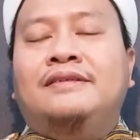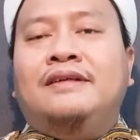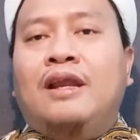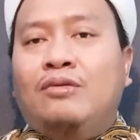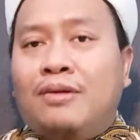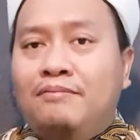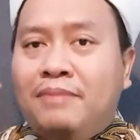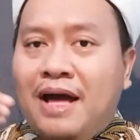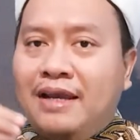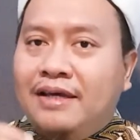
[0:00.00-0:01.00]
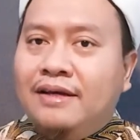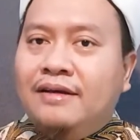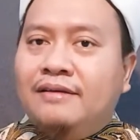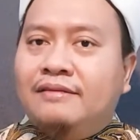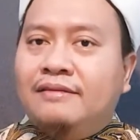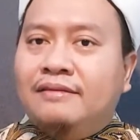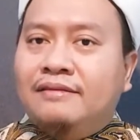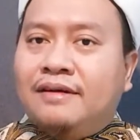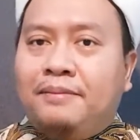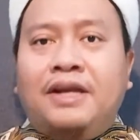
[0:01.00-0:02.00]
lalu kembali
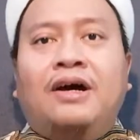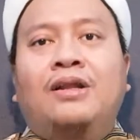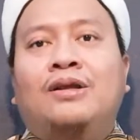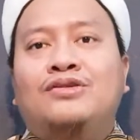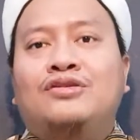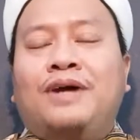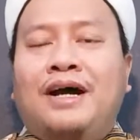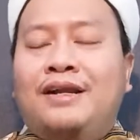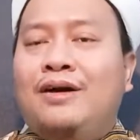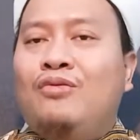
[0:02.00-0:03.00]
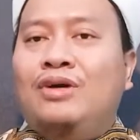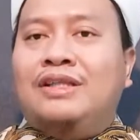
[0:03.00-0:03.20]
kepada Allah Subhanahu wa